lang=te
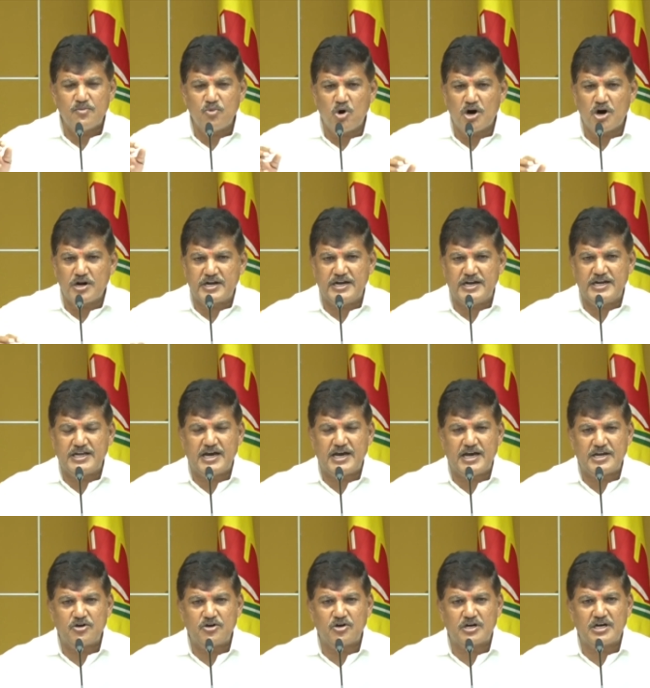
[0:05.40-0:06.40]
జగన్మోహన్ రెడ్డి
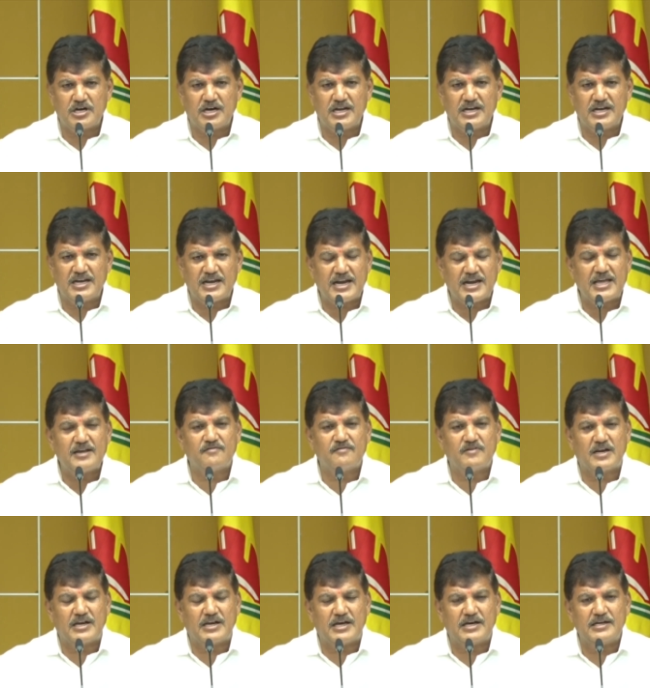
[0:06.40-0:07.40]
గారి యొక్క నిర్ణయం
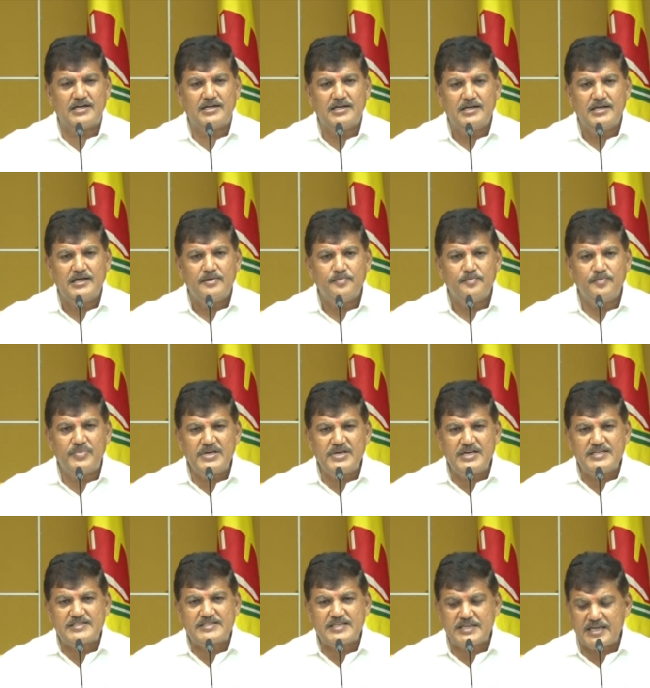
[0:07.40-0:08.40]
వల్ల
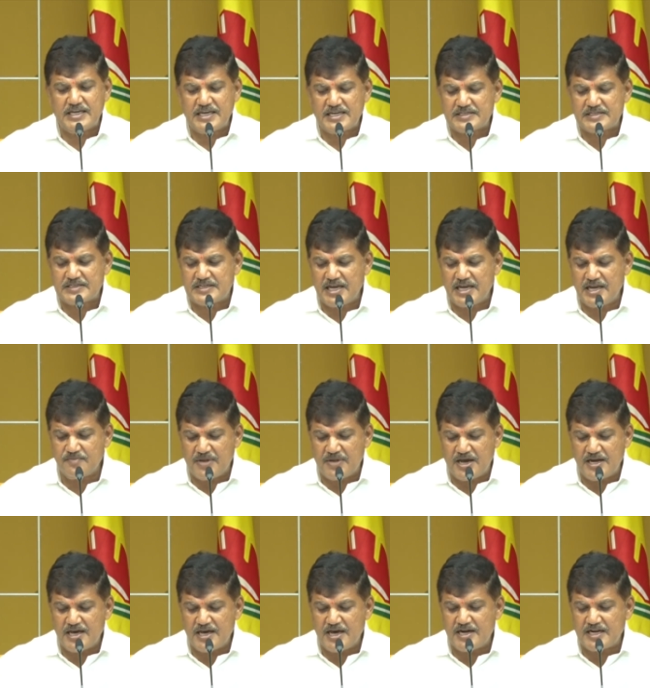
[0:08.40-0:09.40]
బీసీ ఎస్టీ
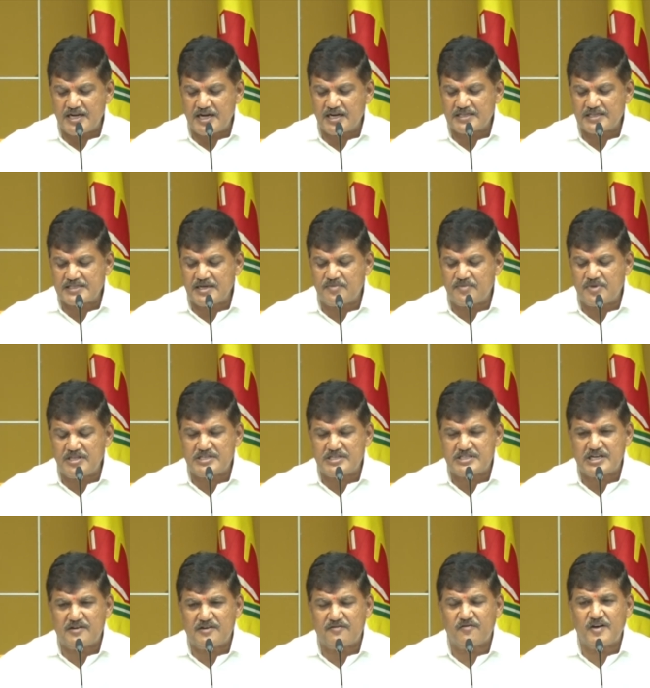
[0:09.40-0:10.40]
మైనారిటీలకు
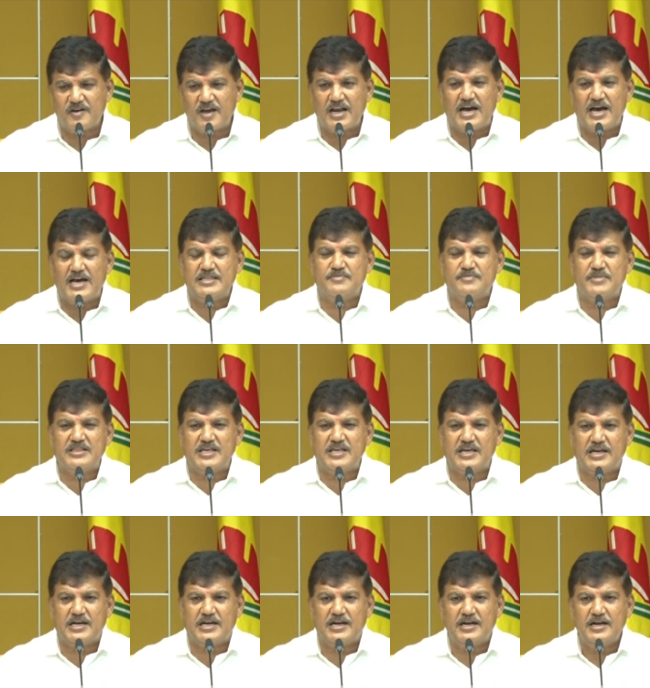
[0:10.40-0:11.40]
సంబంధించిన వేలాది
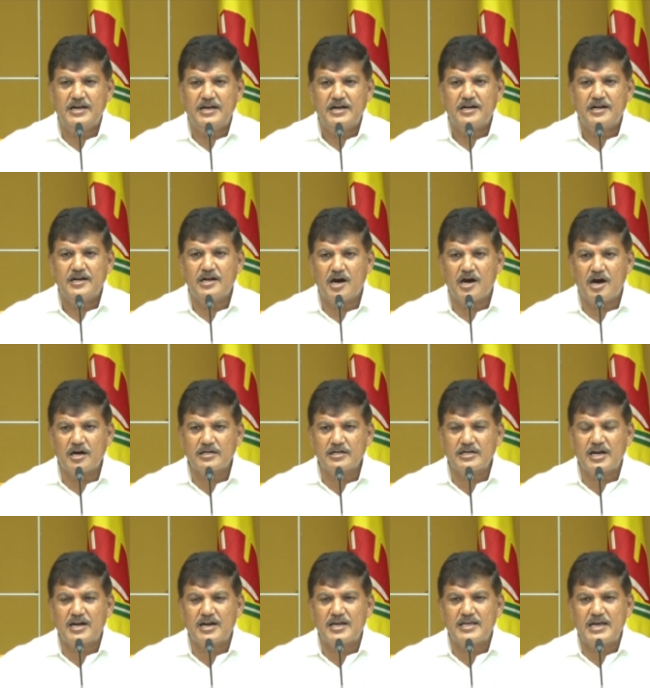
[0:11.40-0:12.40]
మంది
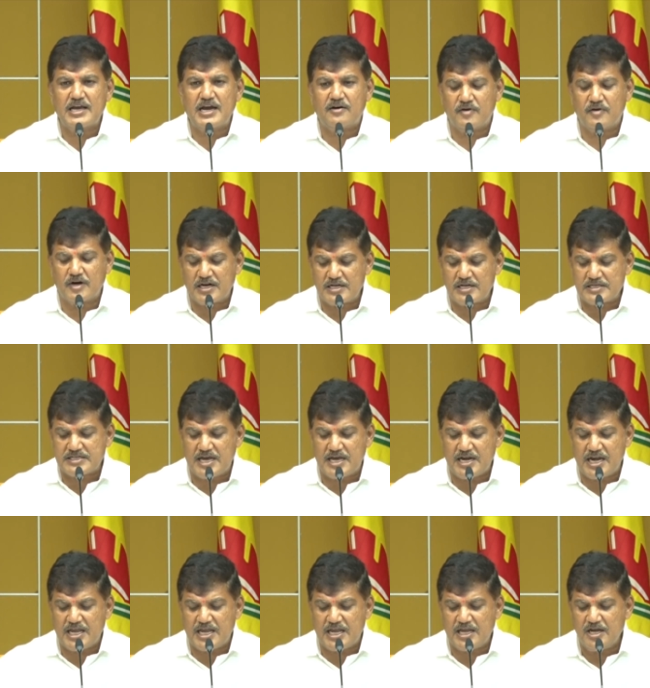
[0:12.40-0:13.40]
డాక్టర్లు అయ్యే
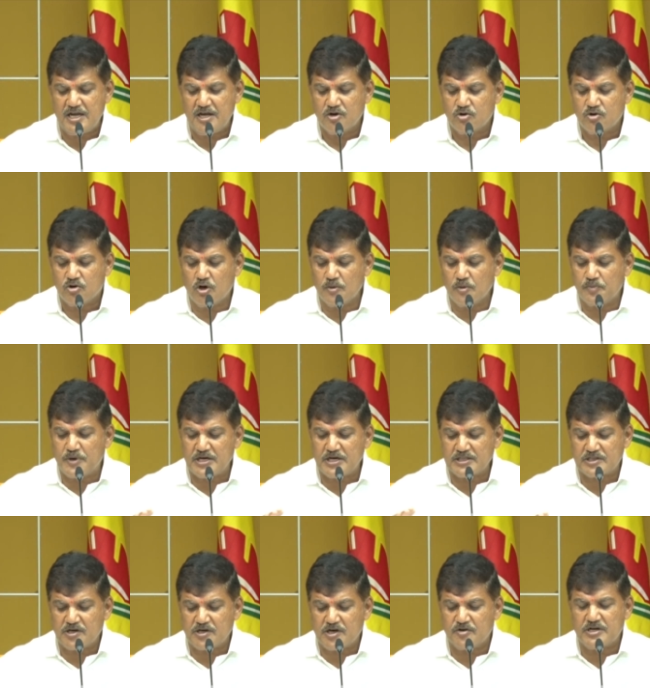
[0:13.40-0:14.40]
అవకాశాన్ని
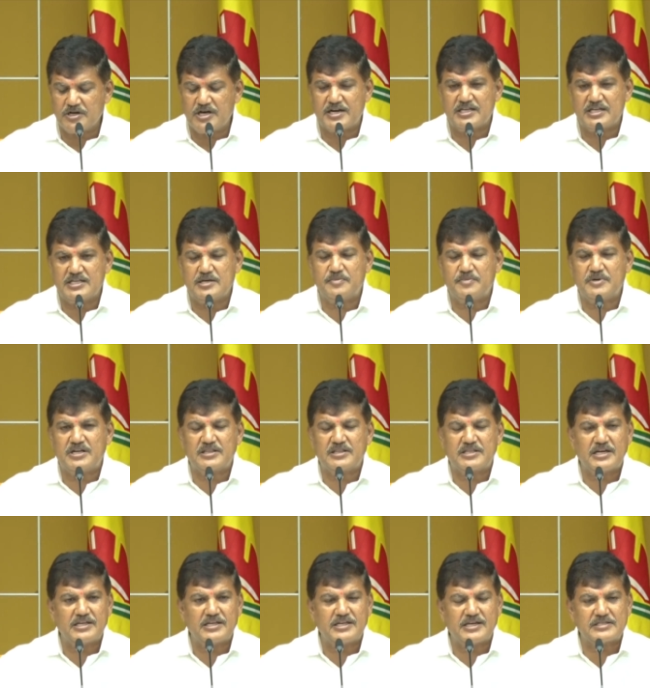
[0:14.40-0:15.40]
కోల్పోతూ ఉన్నారని చెప్పి
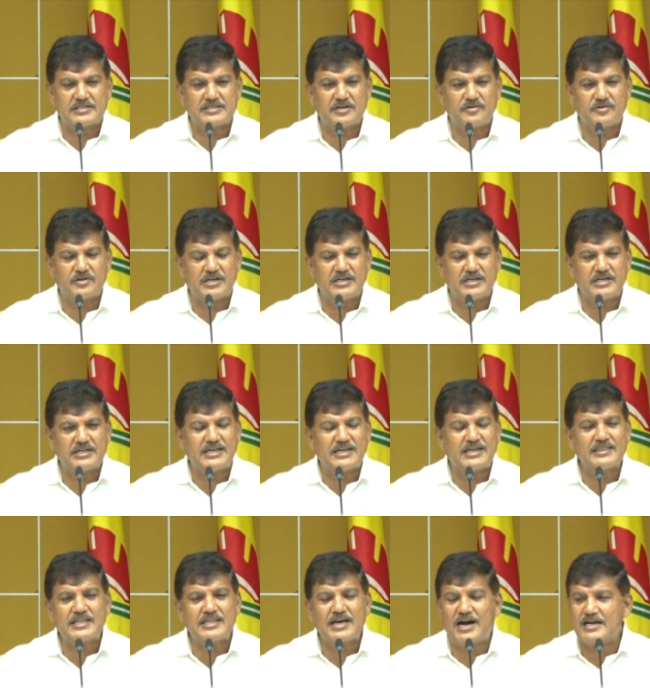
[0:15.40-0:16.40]
నేను తెలియజేస్తా ఉన్నా
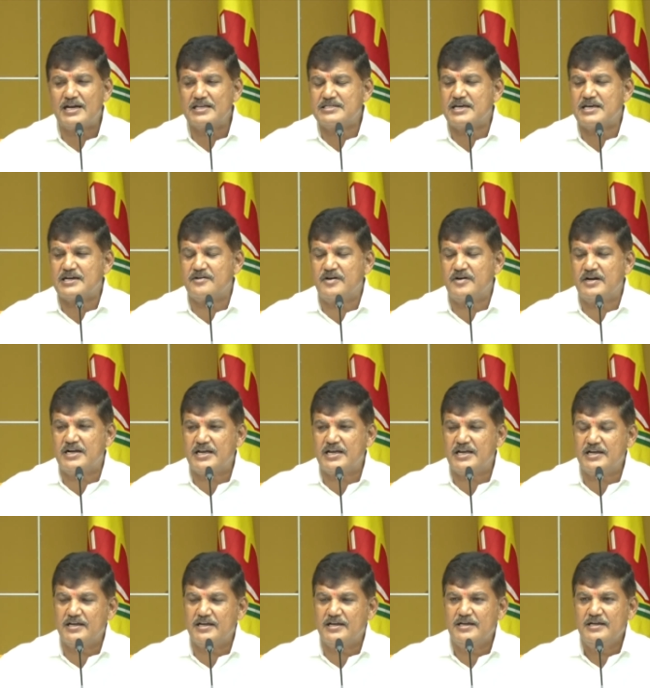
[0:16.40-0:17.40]
ఎంత ఆశ్చర్యం
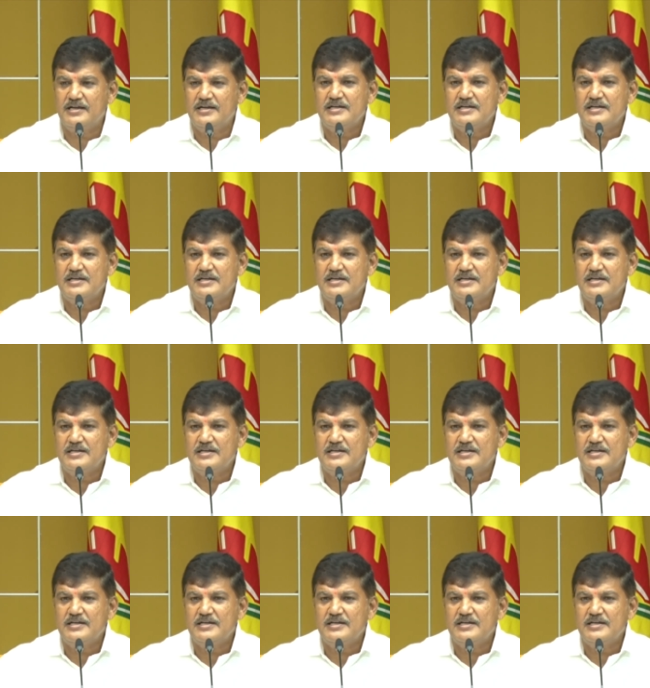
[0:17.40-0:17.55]
అంటే